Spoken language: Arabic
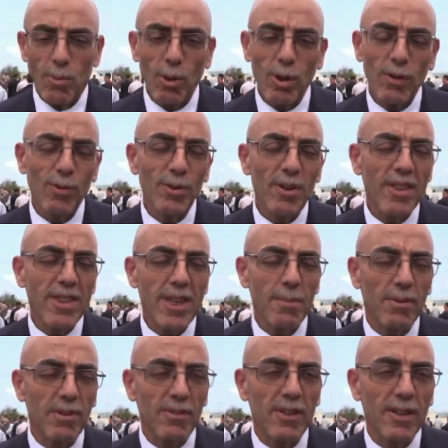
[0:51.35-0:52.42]
موقفنا
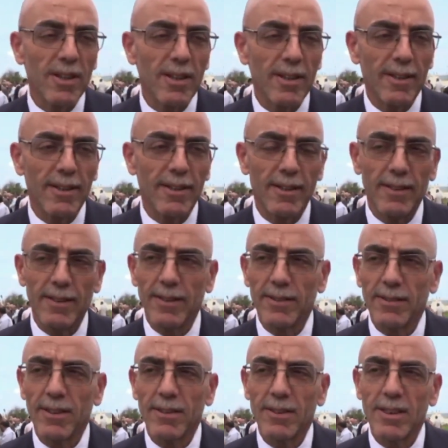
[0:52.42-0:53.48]
ثابت في
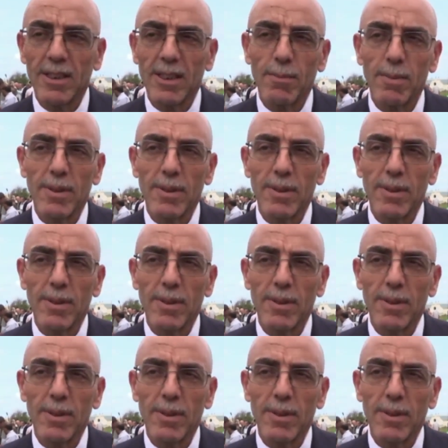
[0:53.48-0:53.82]
التنديد آه،